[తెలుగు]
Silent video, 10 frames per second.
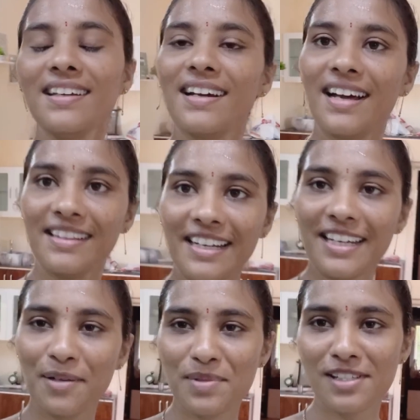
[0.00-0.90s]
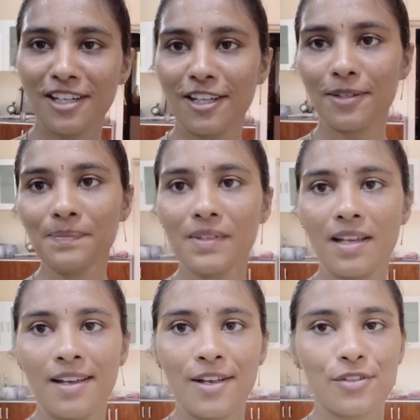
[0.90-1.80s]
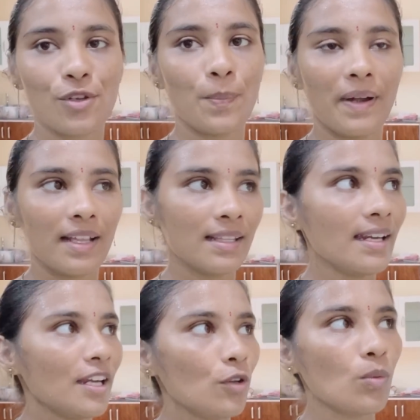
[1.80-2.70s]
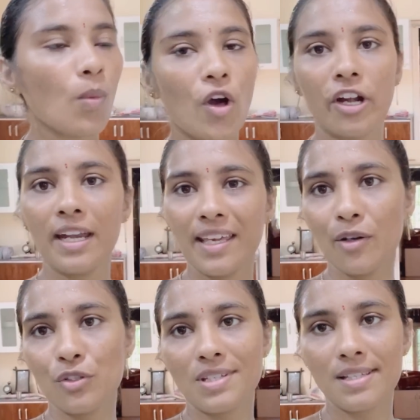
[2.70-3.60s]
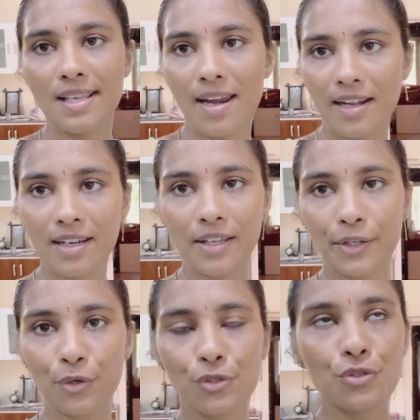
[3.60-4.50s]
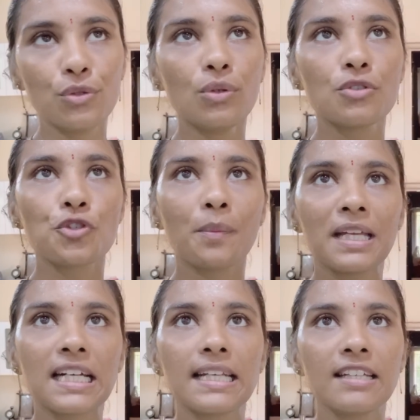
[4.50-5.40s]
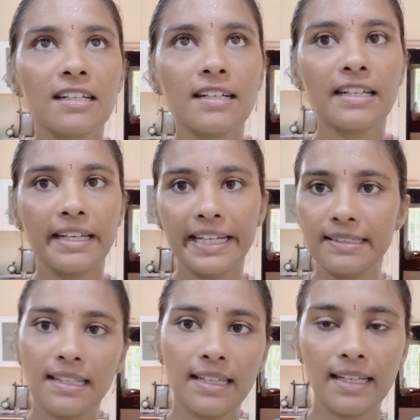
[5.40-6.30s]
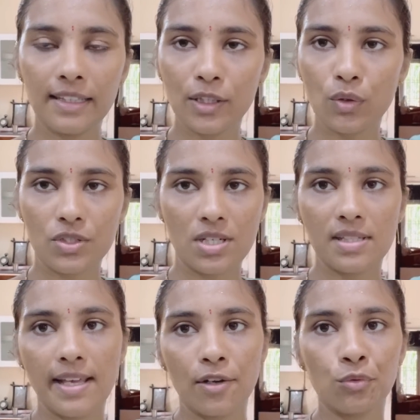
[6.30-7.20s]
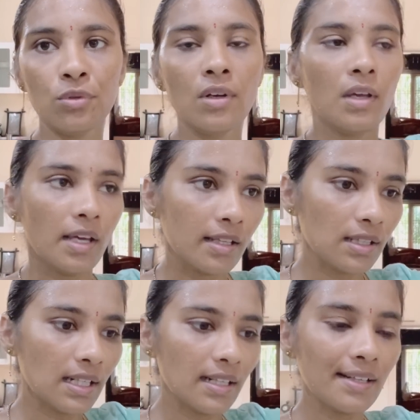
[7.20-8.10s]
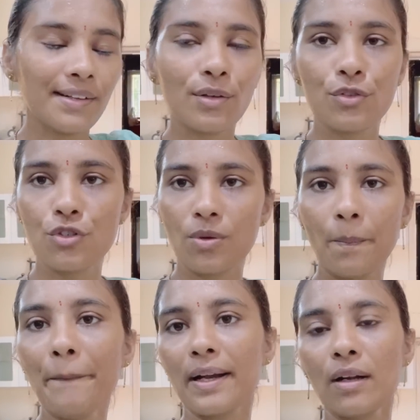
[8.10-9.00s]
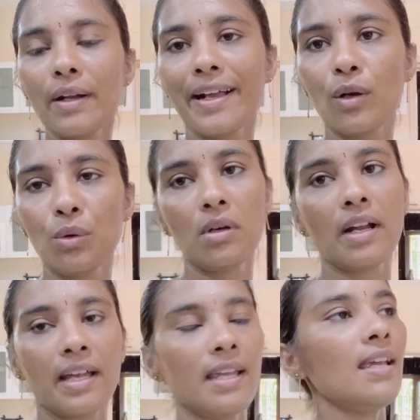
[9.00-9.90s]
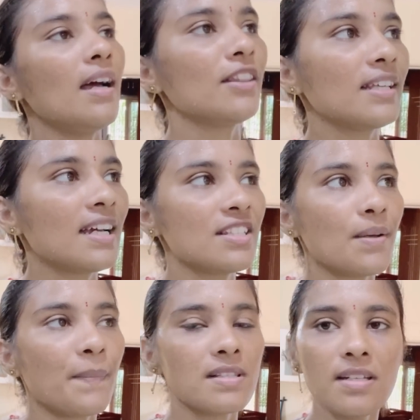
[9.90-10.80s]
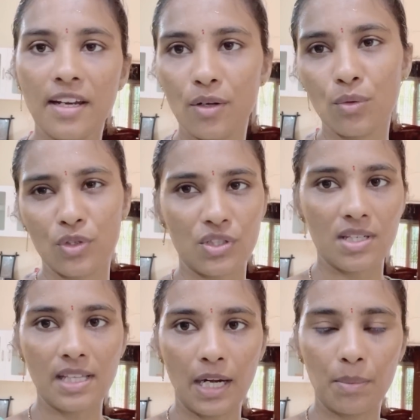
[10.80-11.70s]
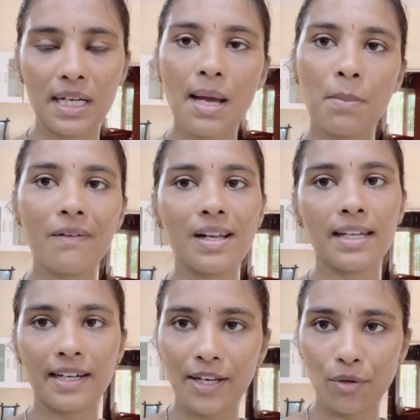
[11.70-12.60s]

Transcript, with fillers: ఉంది అందరికీ నమస్కారం సో ఇప్పుడైతే నేను మార్నింగే వచ్చేసానండి ఈరోజు కొంచెం ఎర్లీగా ఎయిట్ థర్టీకి అంతా వచ్చేసాను ఎందుకంటే ఇక్కడ కొంచెం పనులు ఎక్కువ ఉన్నాయి అందుకని చెప్పేసి నేను వచ్చేసాను అనమాట అమ్మ వాళ్ళు ఇక్కడే